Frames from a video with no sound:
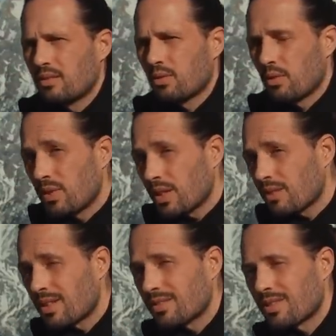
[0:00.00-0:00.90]
Je reviens
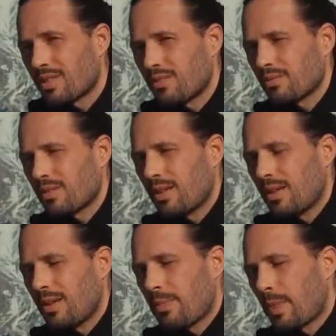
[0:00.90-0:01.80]
dans la sensation.
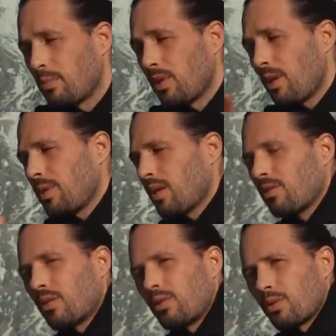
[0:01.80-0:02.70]
Et puis hop, il y a
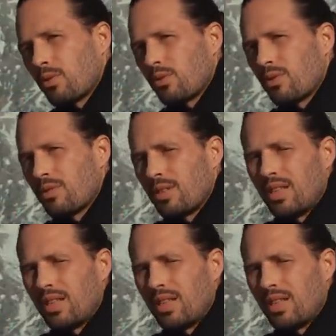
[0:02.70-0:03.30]
encore autre chose.